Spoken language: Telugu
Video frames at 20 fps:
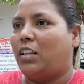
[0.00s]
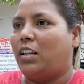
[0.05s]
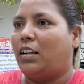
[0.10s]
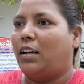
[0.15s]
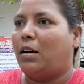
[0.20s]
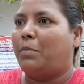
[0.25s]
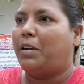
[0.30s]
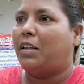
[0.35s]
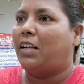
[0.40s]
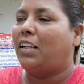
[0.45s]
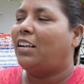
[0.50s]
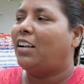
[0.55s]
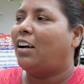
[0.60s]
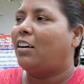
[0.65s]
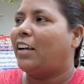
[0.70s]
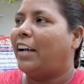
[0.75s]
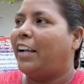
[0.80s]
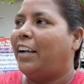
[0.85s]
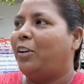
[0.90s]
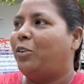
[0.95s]
ఉంటాను కాబట్టి
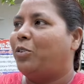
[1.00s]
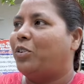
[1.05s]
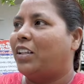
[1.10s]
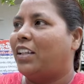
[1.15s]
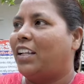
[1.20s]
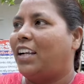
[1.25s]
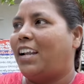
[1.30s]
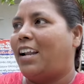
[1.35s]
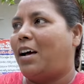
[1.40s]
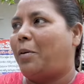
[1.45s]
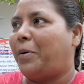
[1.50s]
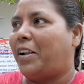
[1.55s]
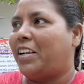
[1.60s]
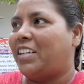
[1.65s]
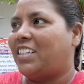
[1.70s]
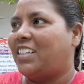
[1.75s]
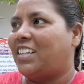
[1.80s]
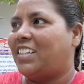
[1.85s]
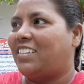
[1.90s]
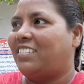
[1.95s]
నాకు ఐడియా ఉంటుందండి నా
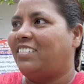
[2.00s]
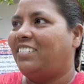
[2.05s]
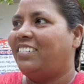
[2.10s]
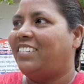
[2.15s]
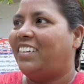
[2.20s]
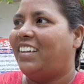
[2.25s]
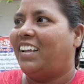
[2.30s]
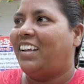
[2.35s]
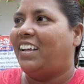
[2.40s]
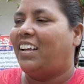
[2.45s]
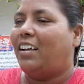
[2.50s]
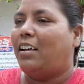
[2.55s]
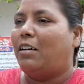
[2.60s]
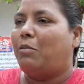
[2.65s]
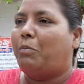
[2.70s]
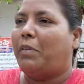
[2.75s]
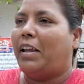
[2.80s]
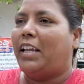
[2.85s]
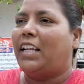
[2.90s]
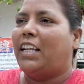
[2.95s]
పెన్షనర్స్
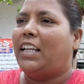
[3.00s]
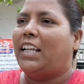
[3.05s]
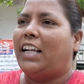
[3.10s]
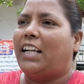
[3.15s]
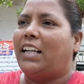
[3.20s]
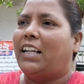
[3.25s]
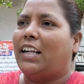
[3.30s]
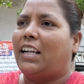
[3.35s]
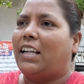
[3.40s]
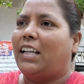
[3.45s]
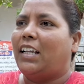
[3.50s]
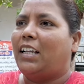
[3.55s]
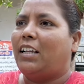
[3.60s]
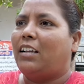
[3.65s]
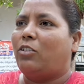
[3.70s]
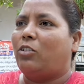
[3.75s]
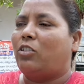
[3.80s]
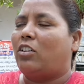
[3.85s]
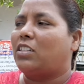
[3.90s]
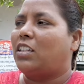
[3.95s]
మెయిన్లీ ఏంటంటే
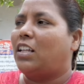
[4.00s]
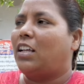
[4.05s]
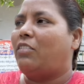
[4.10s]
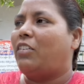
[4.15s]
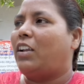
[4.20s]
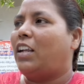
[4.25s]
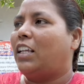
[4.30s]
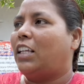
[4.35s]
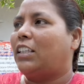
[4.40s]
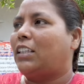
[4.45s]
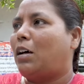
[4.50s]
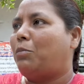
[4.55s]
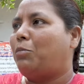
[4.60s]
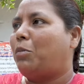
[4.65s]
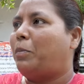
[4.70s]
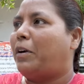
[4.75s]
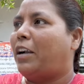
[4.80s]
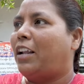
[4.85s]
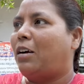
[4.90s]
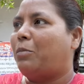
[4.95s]
ఒక్కొక్కసారి వాళ్ళకి
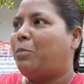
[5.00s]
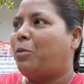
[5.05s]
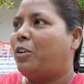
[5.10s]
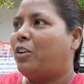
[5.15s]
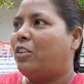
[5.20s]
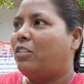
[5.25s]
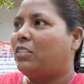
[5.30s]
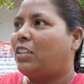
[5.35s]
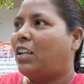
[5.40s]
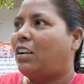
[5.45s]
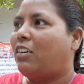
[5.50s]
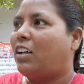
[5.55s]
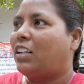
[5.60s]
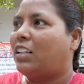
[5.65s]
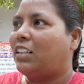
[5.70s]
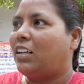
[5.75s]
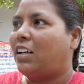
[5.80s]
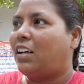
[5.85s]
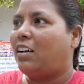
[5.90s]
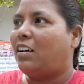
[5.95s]
తంబు పడకపోవడం
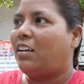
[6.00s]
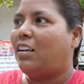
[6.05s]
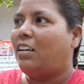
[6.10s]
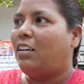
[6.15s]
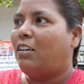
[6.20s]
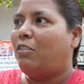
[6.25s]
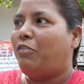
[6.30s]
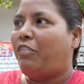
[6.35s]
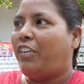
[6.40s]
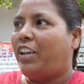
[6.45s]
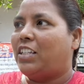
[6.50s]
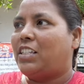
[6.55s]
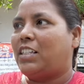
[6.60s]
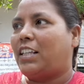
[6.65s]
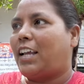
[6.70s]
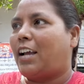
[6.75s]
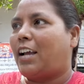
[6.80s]
తర్వాత ఫేస్